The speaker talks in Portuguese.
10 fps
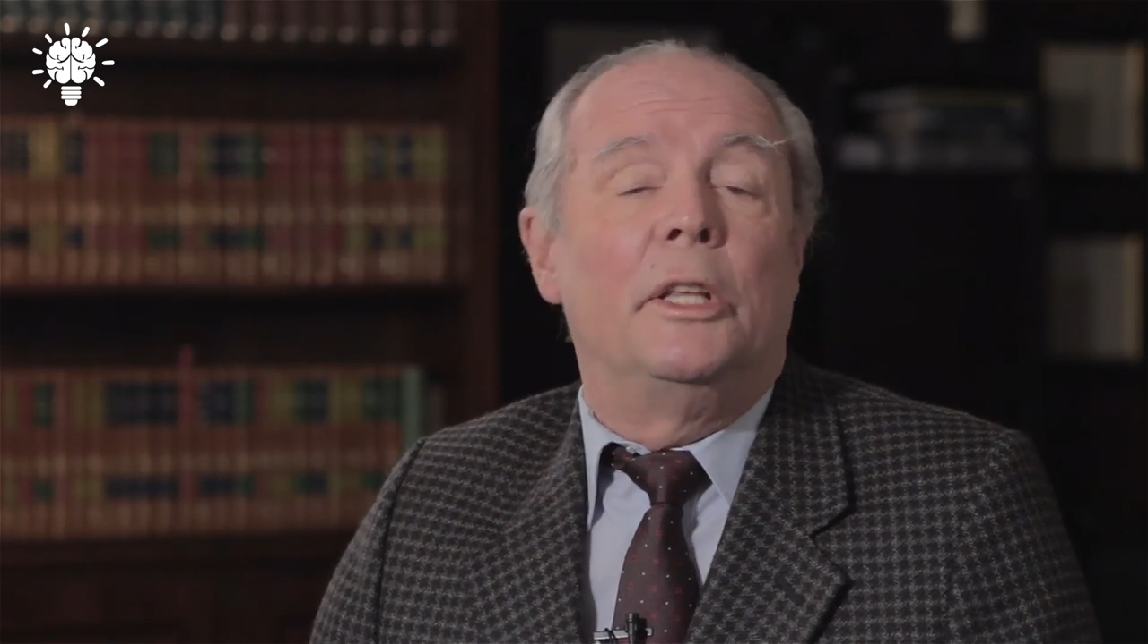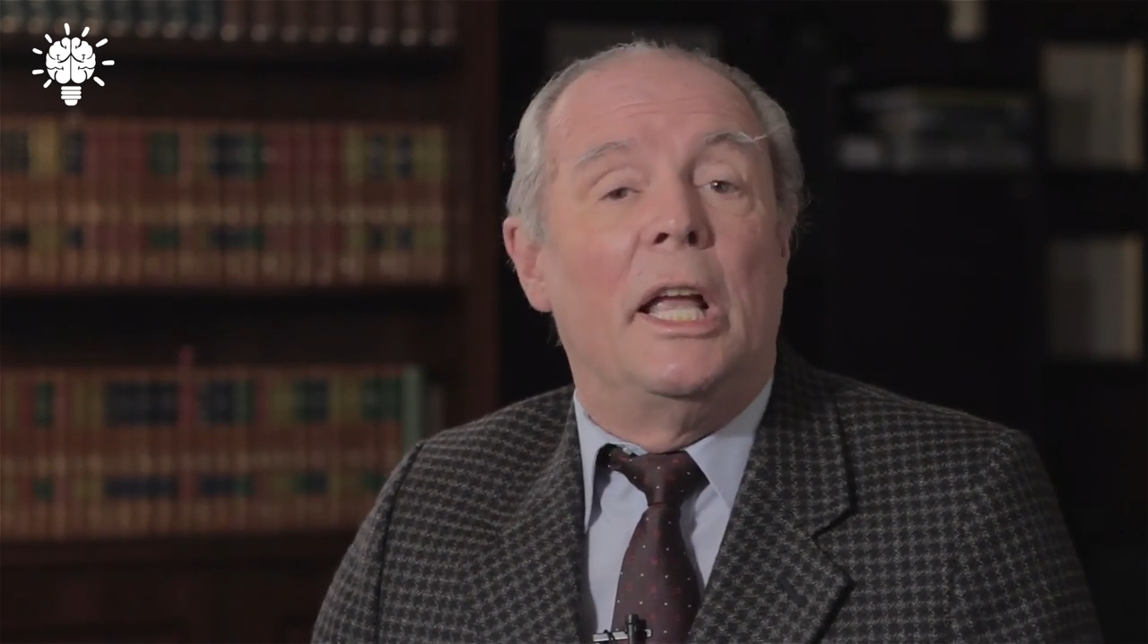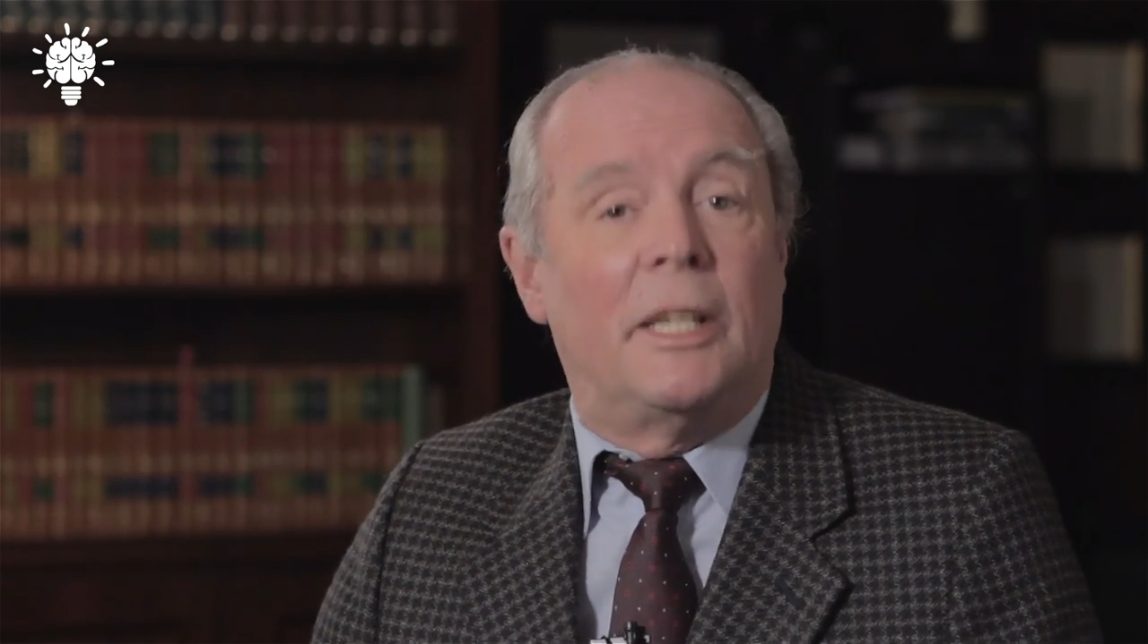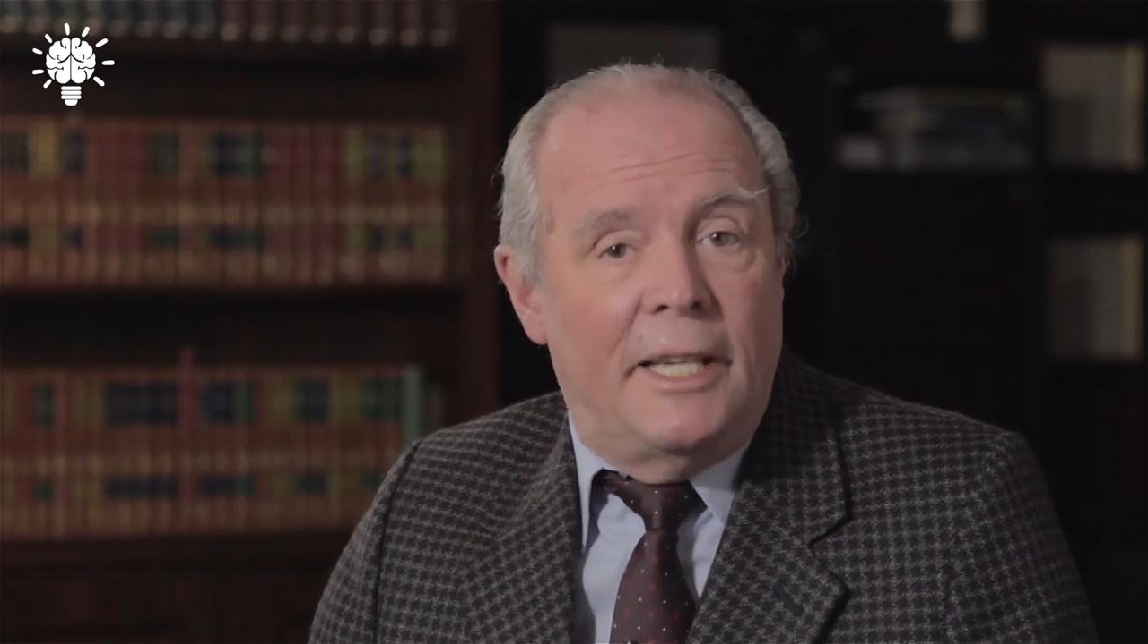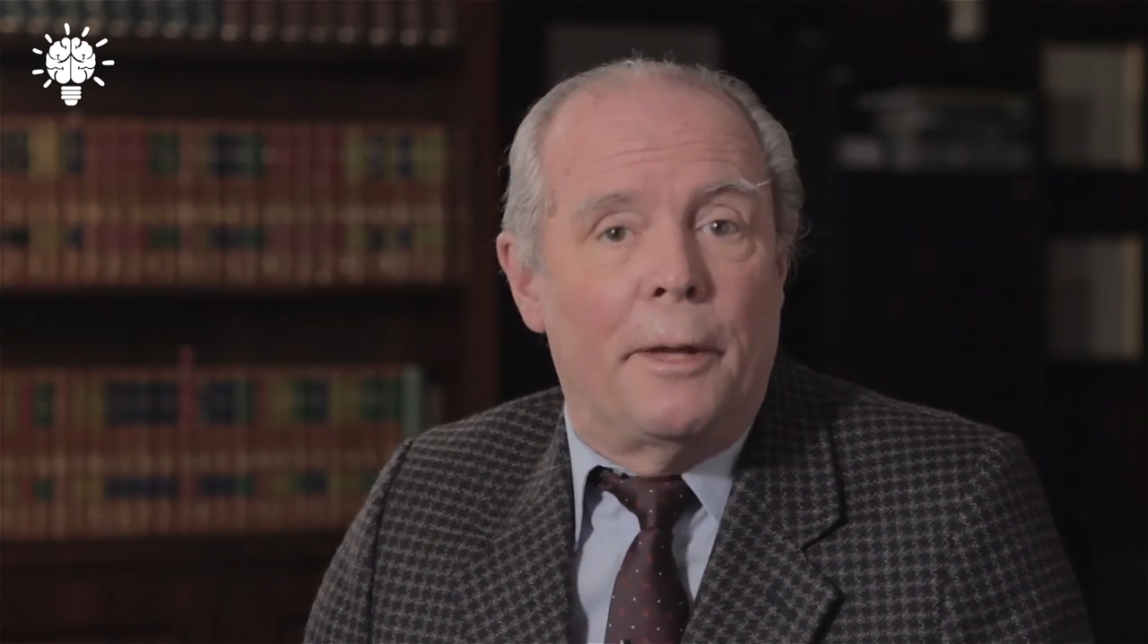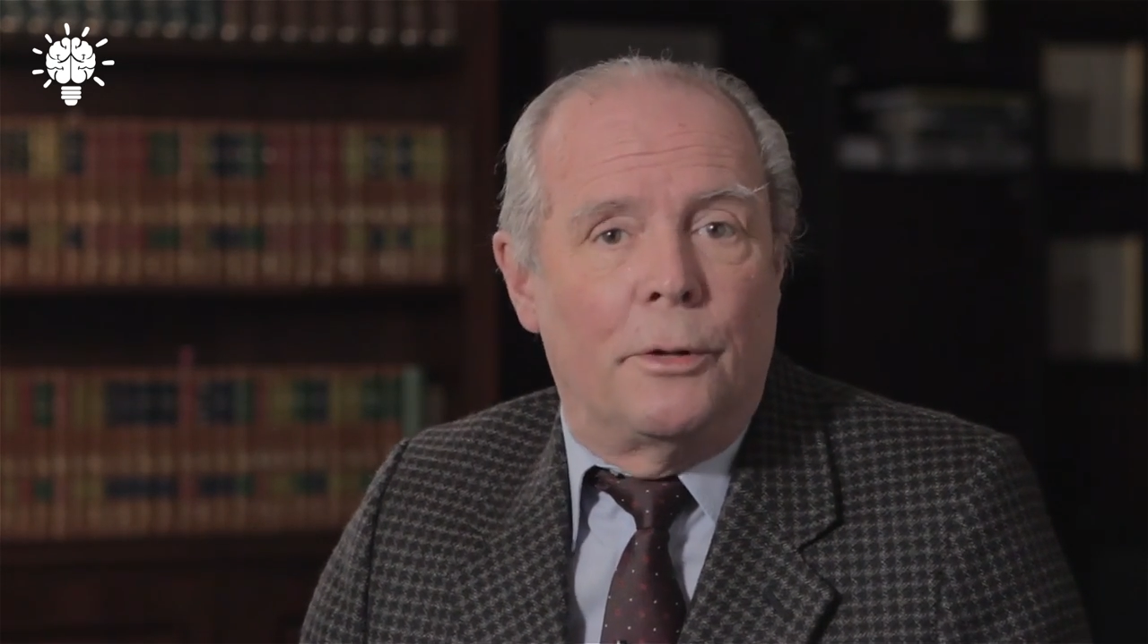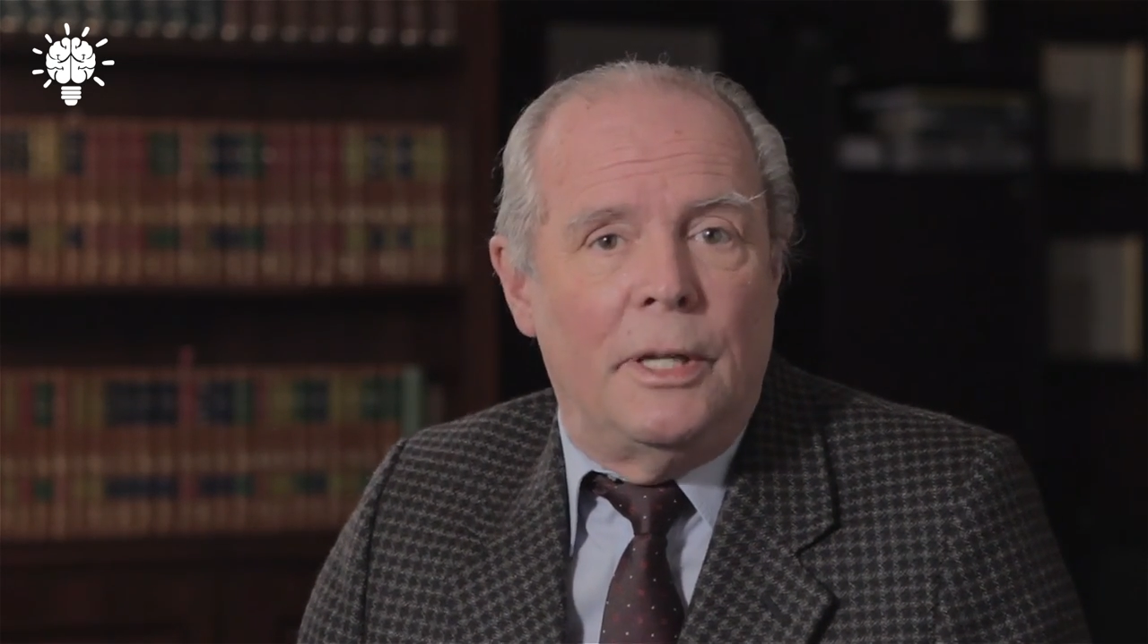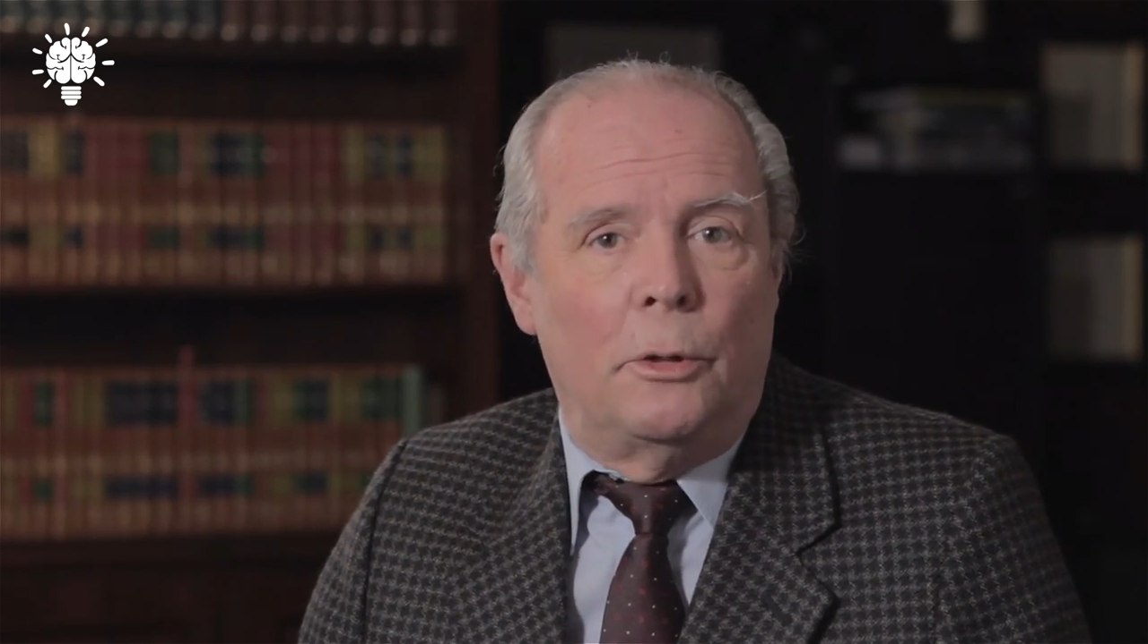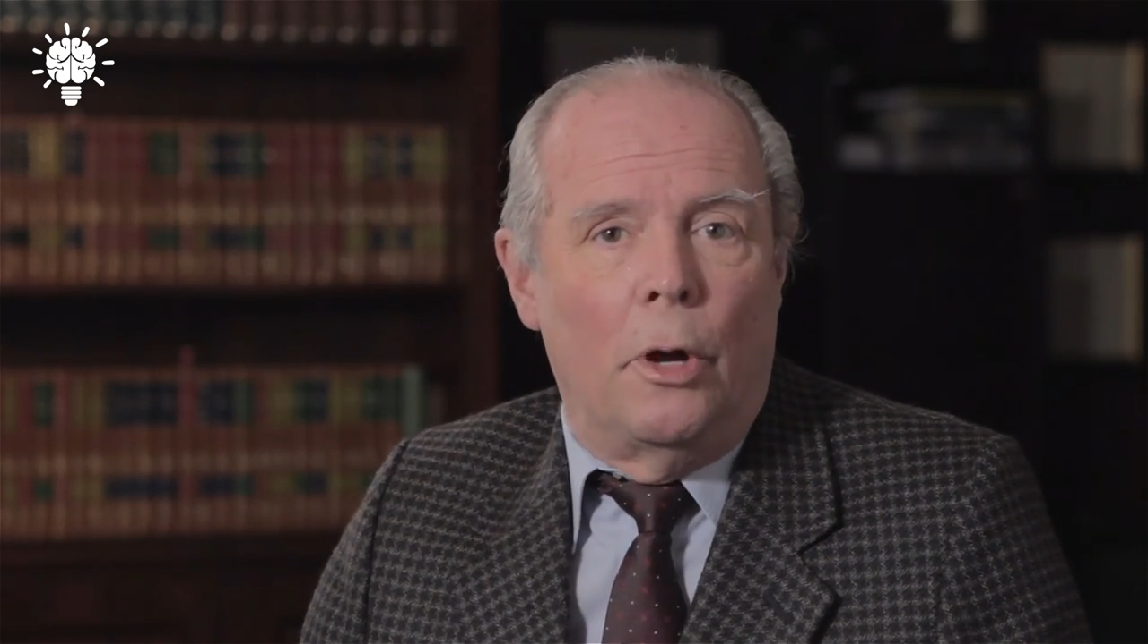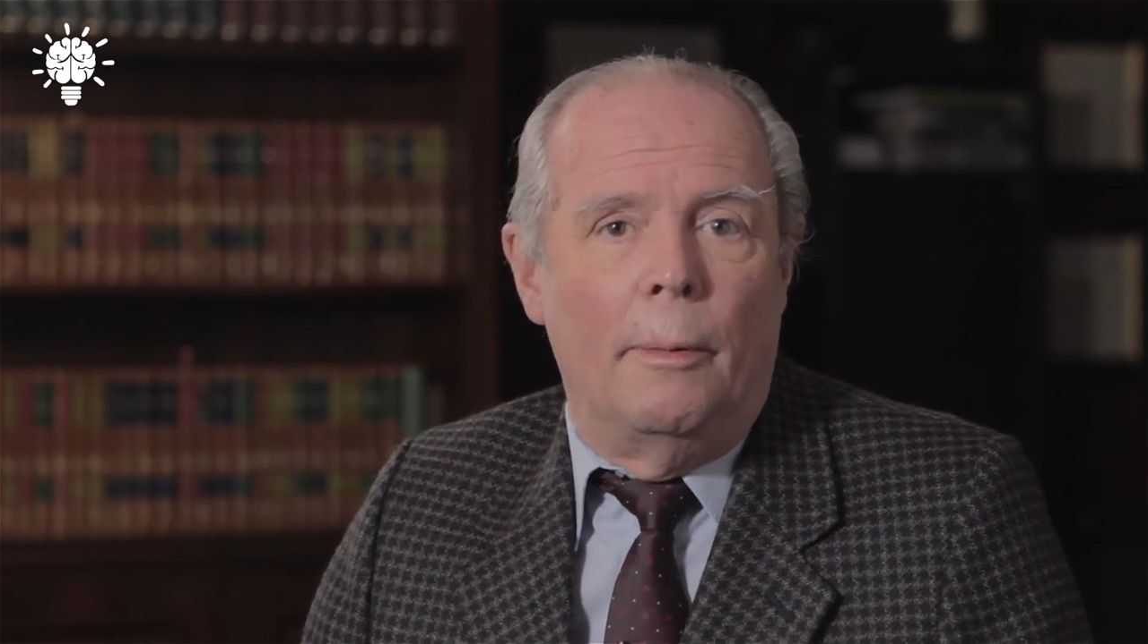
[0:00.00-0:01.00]
Terceiro
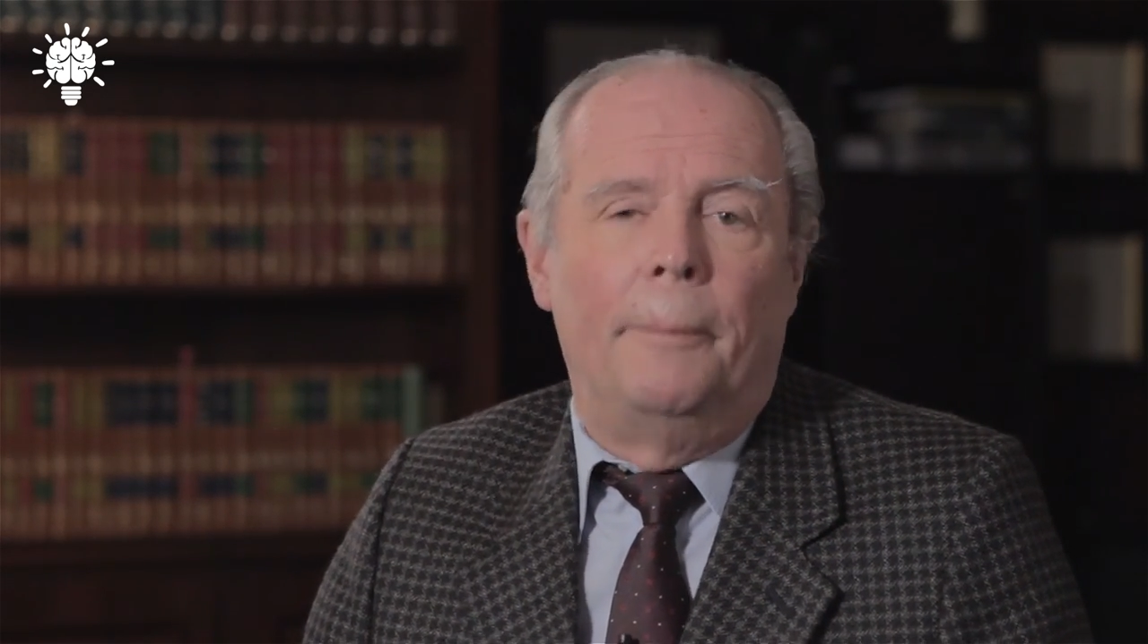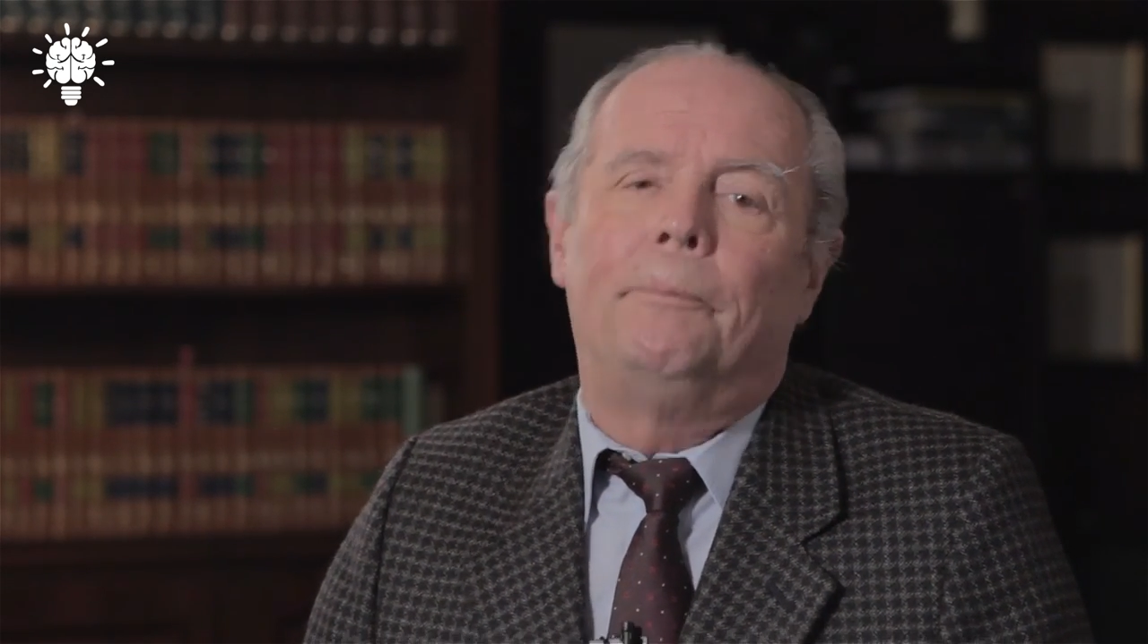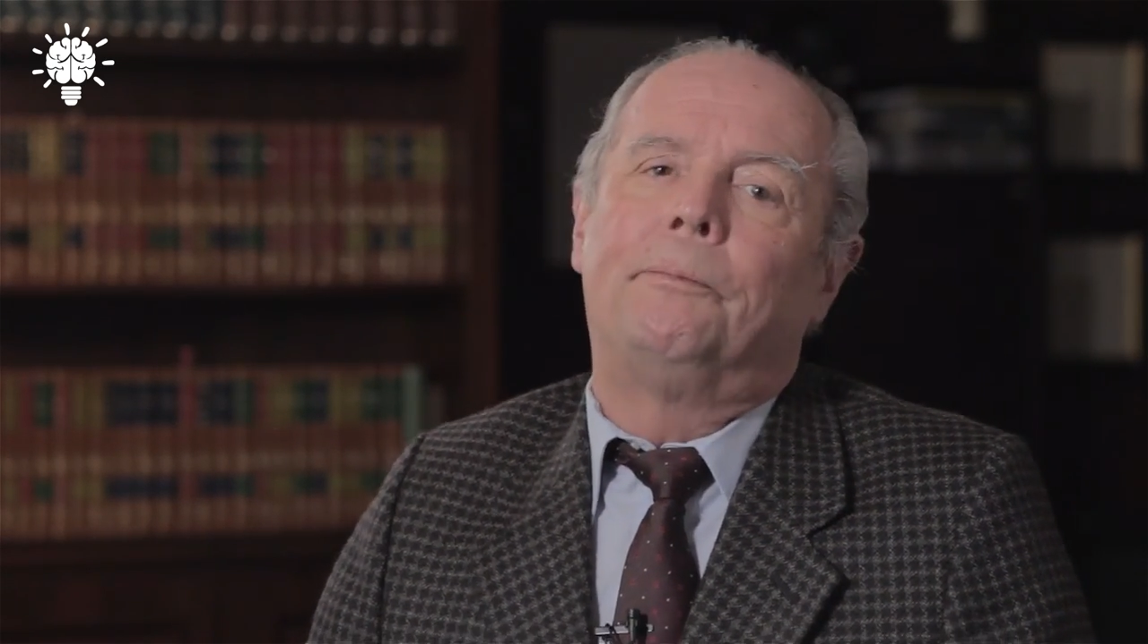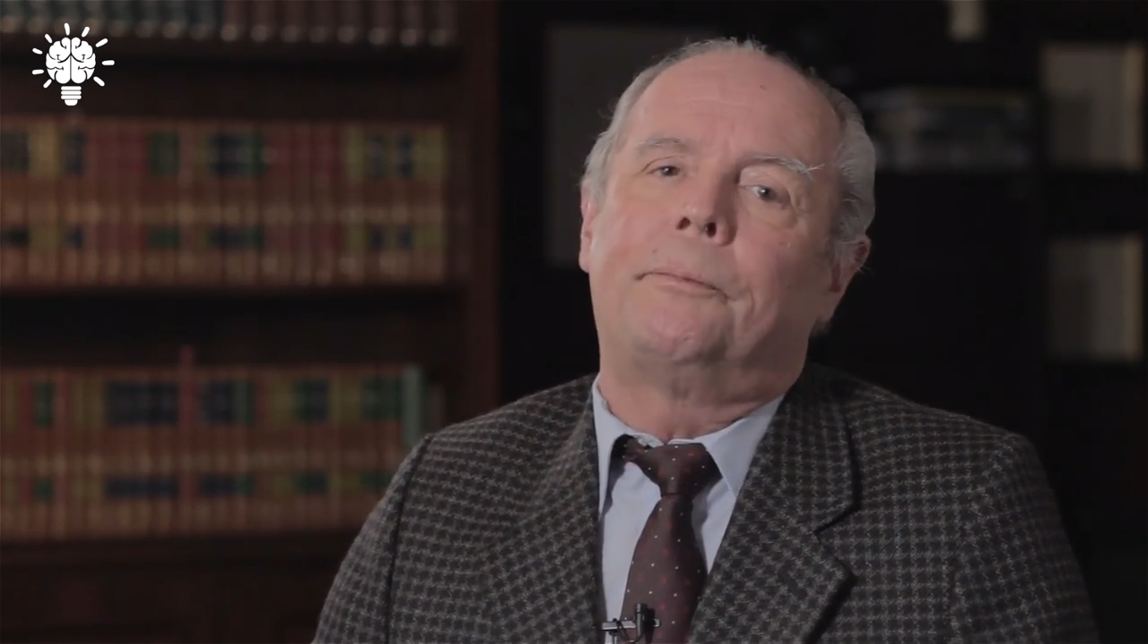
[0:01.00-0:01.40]
sintoma.